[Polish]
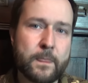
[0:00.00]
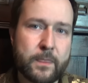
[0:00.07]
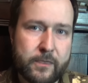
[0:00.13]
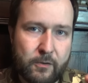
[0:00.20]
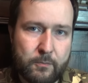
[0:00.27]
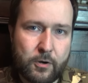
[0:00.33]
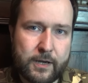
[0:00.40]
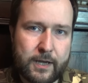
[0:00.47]

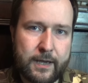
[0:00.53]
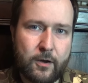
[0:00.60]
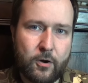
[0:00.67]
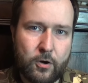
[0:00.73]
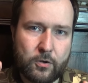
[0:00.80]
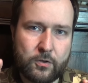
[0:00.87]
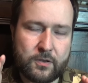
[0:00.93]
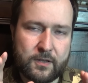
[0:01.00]
to mogę
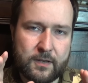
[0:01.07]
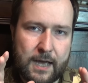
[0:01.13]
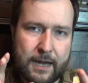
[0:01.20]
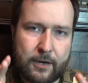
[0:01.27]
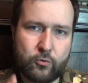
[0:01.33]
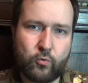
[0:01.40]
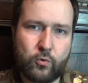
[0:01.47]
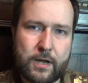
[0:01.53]
od
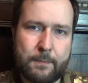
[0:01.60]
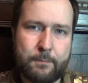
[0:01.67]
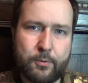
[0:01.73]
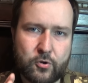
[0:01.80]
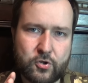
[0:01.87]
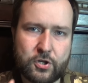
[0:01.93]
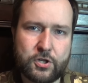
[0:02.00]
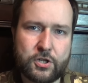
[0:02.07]
Artura
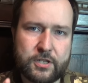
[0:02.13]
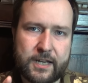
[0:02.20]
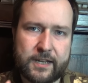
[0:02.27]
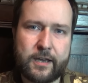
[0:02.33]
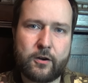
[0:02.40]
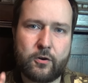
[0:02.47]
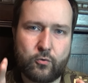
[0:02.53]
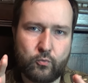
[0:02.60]
pożyczyć
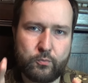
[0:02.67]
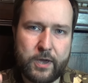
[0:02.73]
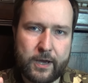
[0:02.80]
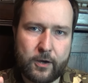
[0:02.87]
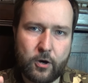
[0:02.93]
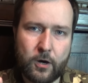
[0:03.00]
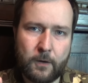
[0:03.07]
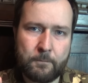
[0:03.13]
takiego
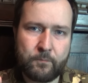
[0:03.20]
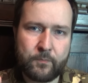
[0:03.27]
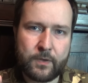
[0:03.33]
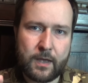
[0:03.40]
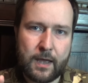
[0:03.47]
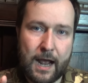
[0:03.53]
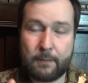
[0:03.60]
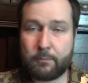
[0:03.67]
Rubiego,
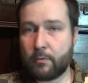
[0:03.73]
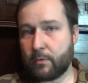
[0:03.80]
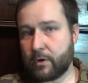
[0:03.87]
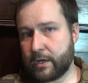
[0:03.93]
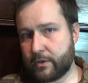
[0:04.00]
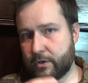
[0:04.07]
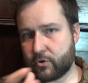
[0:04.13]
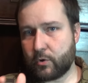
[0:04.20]
albo
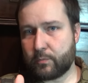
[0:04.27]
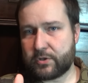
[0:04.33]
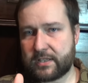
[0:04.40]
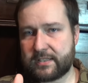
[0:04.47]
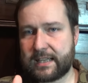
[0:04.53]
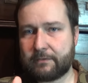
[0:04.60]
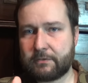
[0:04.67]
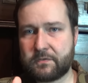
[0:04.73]
mogę też go
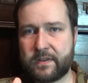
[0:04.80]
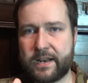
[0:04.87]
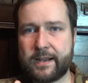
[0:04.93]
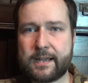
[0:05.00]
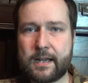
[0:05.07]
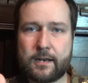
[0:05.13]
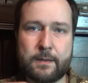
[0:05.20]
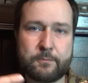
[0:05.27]
przedstawić w
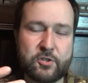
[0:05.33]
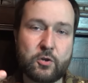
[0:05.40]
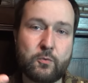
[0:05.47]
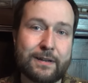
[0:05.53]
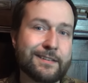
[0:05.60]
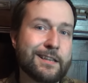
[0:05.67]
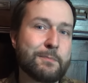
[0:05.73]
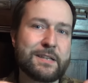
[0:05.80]
rękach na
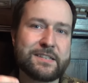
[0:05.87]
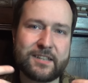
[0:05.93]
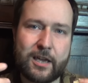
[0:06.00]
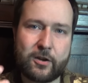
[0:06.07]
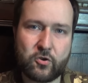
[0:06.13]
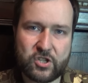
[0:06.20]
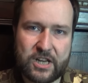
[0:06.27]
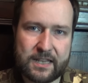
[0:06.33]
przykład
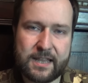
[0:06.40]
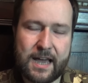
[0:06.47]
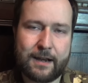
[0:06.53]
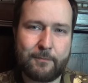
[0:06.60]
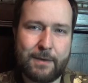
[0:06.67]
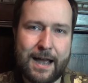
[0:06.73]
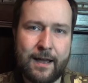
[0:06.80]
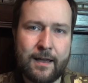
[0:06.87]
niemieckiego
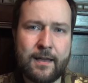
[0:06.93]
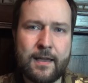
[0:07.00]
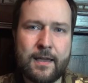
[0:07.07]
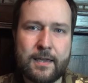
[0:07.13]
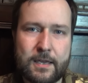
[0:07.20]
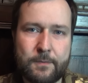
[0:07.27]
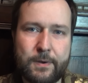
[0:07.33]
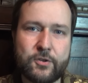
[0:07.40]
żandarma
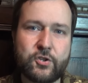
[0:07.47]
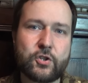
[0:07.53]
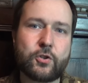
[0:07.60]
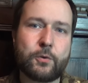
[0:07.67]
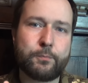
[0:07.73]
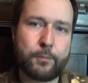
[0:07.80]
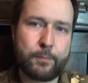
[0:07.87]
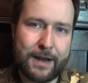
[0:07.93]
i będzie
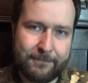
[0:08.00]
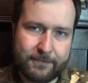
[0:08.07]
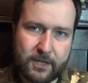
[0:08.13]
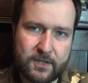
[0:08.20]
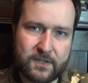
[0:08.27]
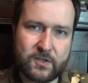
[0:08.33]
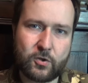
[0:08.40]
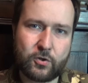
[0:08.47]
to poprawne
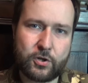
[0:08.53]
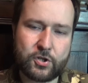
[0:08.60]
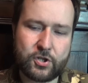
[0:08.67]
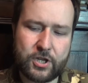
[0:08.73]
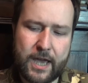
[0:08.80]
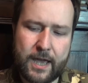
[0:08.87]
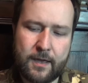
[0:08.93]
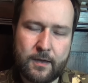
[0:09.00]

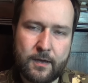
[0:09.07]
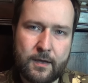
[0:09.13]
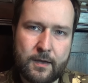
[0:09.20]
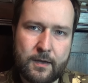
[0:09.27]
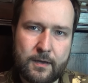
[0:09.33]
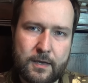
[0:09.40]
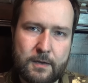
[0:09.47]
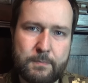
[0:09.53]
historycznie
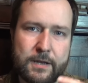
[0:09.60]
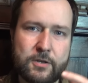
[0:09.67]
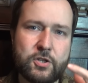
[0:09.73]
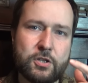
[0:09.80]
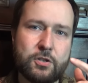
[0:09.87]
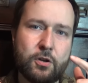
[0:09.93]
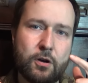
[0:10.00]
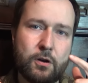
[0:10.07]
i
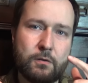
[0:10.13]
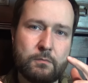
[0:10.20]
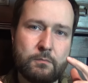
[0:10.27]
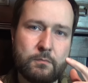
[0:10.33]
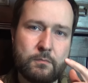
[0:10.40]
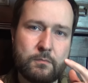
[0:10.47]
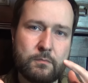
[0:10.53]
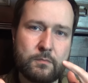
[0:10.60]
będzie to
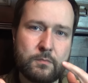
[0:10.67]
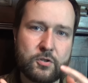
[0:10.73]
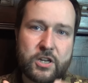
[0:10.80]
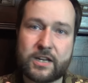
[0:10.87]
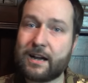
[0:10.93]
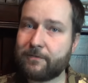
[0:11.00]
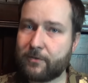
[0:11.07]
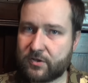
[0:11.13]

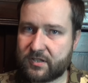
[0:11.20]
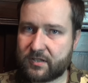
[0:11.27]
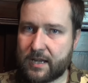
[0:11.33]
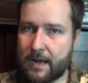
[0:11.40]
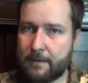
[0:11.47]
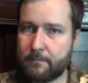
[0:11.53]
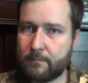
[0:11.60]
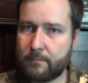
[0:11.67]

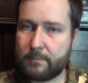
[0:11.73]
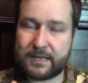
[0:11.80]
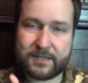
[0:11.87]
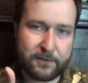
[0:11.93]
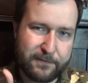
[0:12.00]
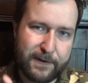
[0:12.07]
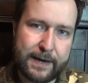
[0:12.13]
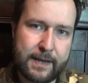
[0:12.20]
ciekawostka.
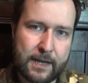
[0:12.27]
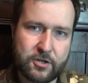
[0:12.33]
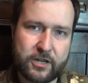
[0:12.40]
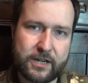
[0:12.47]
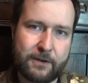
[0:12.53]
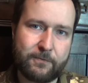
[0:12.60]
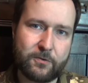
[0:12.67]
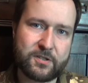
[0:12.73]
Bardzo fajna
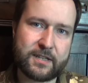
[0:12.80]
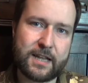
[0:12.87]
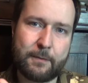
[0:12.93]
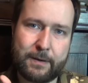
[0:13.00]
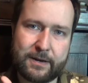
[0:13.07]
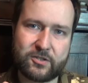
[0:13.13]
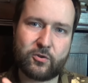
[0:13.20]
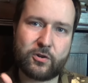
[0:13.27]
ciekawostka,
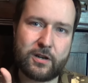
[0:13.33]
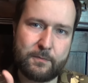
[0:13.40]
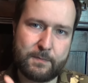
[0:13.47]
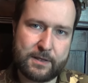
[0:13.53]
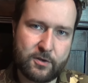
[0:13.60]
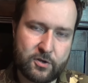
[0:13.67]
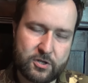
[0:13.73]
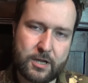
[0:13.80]
bardzo
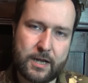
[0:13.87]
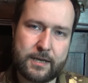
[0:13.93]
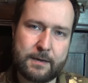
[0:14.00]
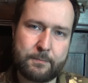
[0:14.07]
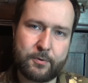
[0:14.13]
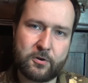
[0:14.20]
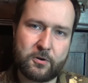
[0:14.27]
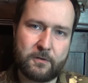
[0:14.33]
klimatyczna i
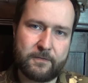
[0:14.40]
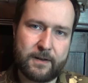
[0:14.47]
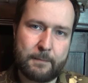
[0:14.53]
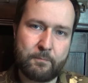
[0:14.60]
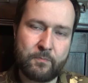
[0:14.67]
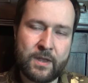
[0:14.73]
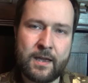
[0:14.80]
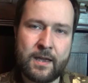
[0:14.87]

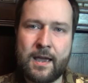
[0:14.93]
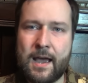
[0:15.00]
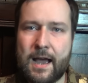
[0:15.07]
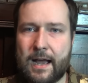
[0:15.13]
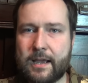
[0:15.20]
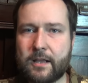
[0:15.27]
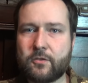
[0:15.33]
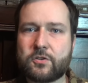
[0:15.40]
epokowa.
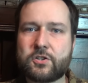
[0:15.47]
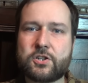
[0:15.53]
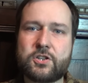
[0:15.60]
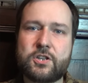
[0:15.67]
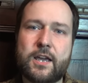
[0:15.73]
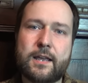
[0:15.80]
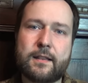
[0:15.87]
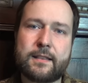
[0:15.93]
A
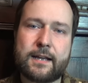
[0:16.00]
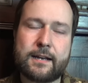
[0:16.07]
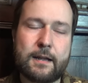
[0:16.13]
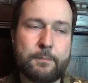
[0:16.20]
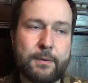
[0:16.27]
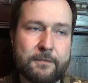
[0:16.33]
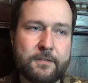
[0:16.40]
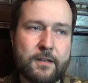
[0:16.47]
jednocześnie tak
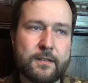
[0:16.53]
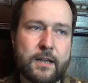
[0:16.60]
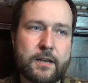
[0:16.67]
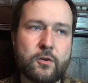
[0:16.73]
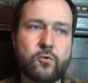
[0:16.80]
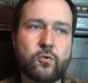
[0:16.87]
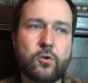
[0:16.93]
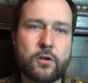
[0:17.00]
naprawdę na
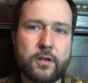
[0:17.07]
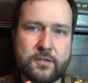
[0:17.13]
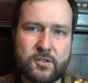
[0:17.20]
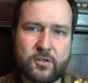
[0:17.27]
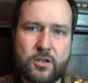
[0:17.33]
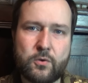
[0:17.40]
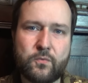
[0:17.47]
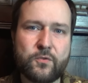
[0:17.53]
rynku
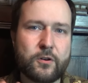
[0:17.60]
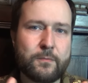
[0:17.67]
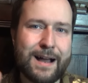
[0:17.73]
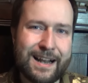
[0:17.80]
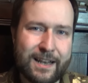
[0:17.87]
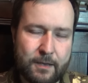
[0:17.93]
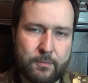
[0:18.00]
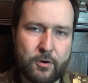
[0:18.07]
kolekcjonerów
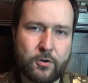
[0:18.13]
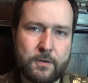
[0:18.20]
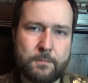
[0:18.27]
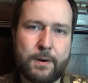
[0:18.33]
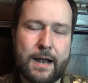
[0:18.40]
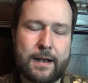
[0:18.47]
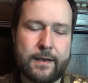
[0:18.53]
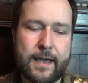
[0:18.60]
normalnej broni
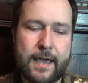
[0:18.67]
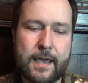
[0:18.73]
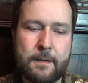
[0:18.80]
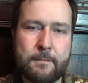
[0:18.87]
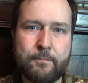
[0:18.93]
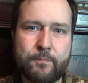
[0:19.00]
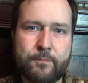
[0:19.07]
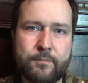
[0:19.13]

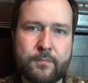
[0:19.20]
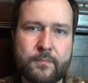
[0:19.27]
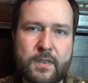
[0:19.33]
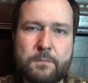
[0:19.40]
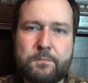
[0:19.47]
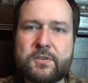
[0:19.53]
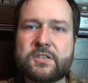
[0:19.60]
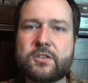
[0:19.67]
palnej
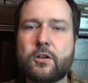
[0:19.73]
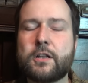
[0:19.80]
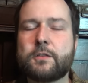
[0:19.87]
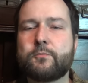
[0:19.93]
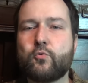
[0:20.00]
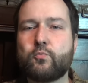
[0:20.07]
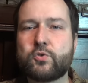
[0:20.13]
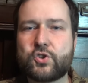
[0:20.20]
ten pistolet
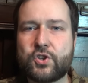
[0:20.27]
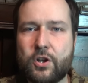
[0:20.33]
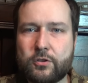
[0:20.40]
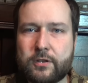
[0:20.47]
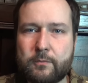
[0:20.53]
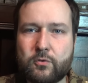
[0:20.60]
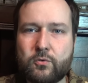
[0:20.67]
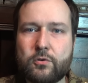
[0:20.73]
byłby
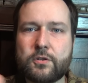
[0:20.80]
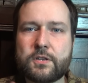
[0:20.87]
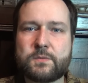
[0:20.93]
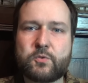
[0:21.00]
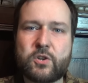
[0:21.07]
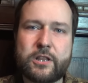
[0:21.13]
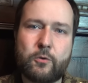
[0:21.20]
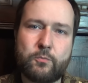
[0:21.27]
szrotem, który nie
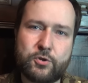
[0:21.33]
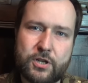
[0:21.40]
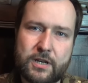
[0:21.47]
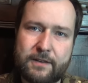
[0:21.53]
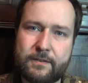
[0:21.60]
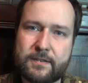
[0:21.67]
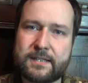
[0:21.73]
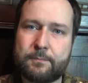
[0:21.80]
sprzedałby się
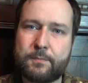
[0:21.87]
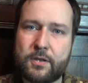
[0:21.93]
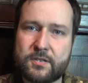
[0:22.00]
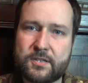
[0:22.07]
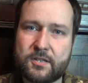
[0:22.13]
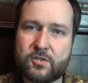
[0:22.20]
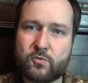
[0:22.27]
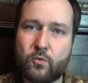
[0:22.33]
nawet za
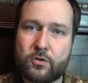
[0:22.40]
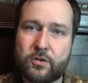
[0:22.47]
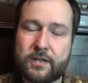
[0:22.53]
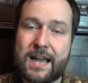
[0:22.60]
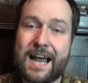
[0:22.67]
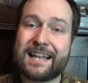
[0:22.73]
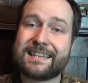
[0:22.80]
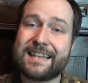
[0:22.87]
500 zł.
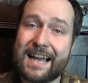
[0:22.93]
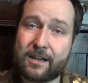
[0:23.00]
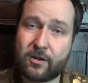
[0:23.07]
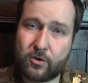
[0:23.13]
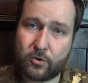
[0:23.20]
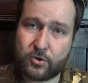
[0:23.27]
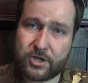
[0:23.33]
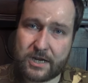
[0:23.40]
A tak
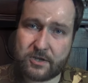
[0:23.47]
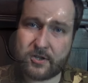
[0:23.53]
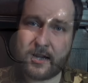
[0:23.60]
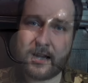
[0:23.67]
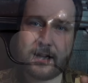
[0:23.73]
chociaż